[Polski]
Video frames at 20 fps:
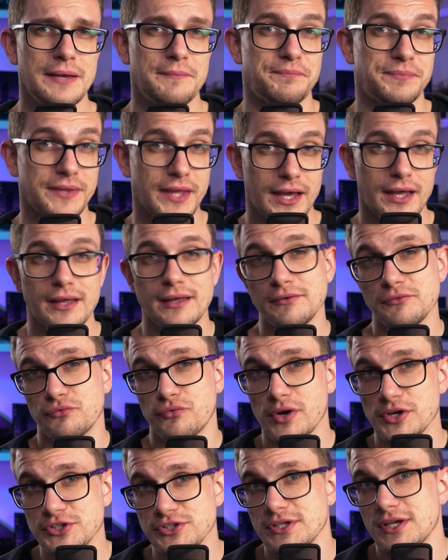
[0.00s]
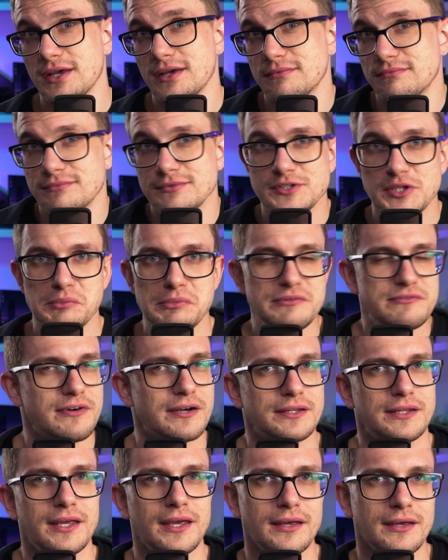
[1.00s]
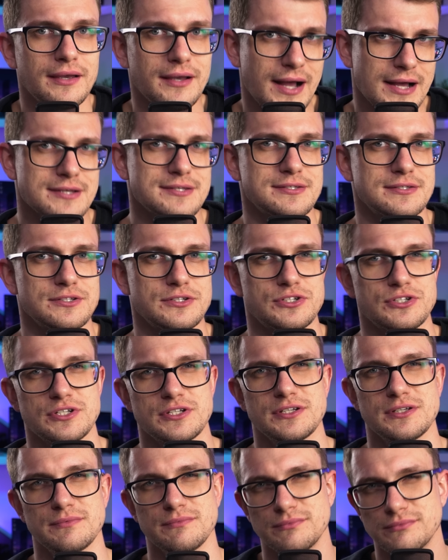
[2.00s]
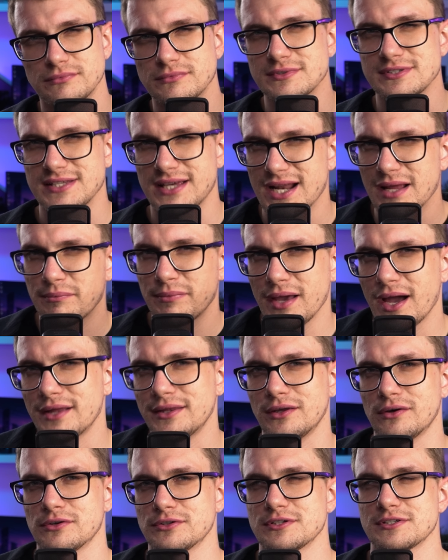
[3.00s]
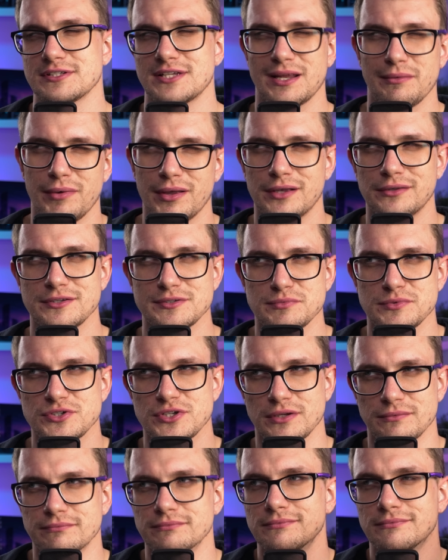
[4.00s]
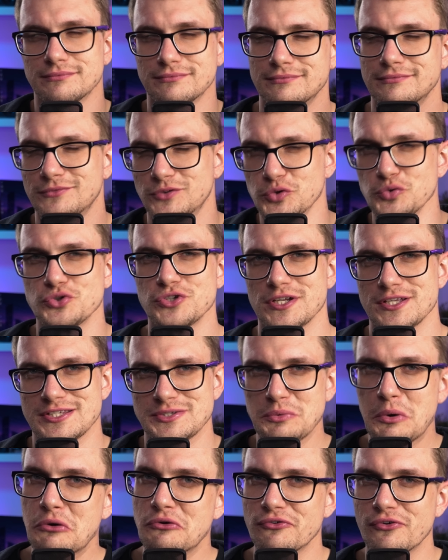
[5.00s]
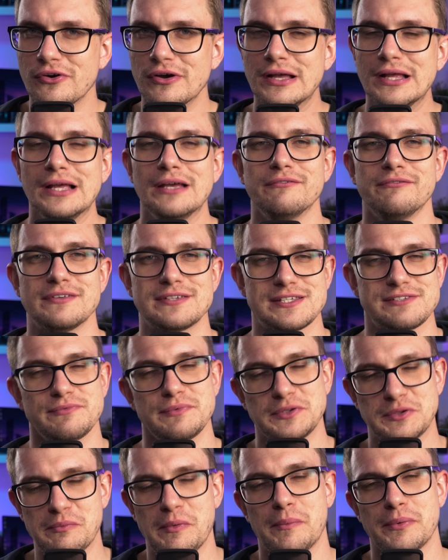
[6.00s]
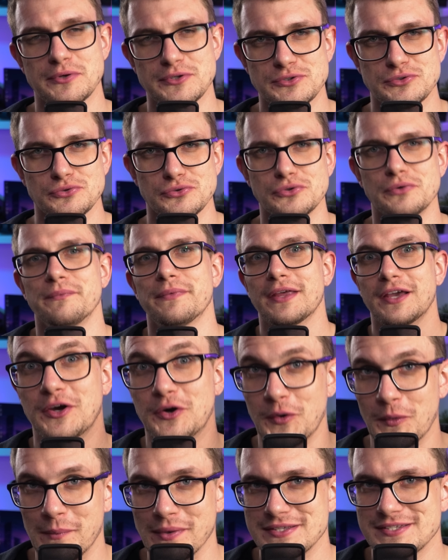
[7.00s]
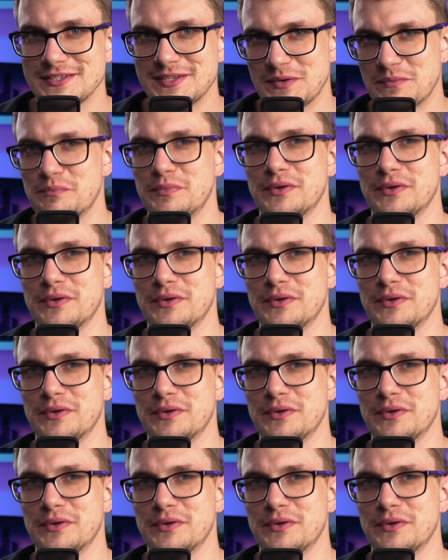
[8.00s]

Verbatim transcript: na właśnie zdobywanie kasy czy zarabianie, chociaż zarabianie to jest może duże słowo, więc nazwijmy to po prostu gromadzeniem